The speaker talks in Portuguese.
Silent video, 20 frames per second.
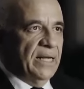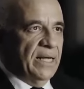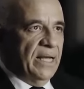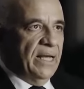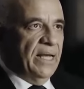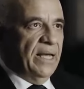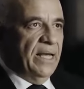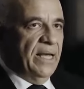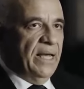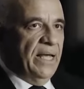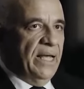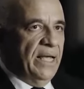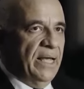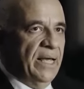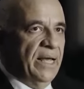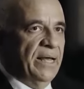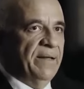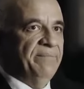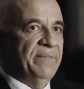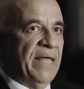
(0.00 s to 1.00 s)
é,
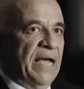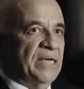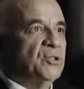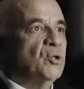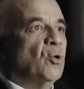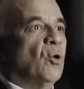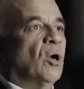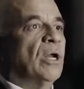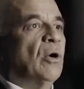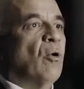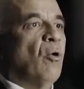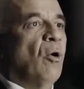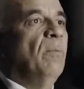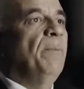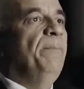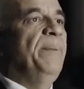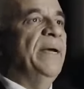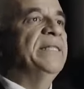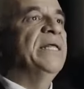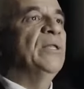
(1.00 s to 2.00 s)
é, na escola
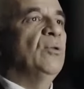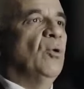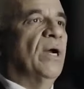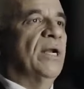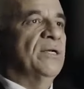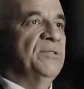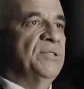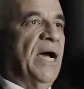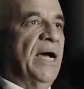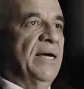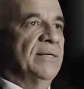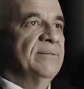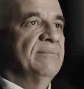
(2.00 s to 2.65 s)
como perdedora já.